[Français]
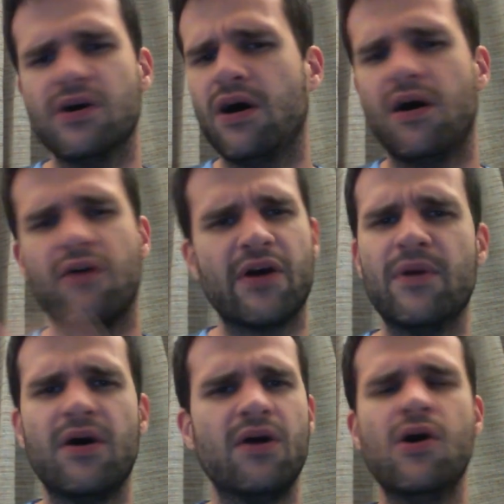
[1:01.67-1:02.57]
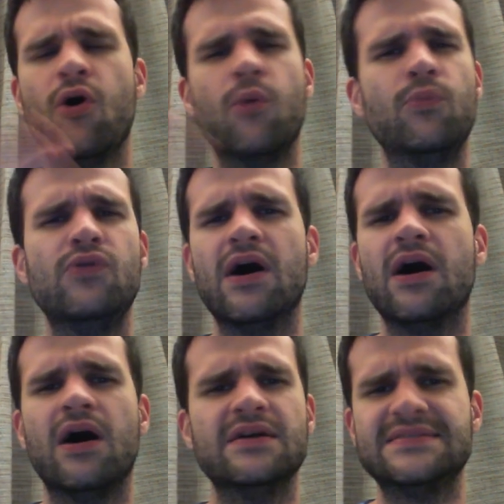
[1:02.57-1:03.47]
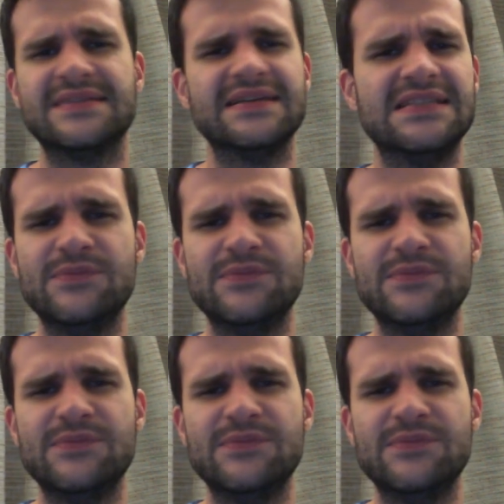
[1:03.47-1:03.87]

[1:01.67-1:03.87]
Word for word: En vraiment, au bout de 5-10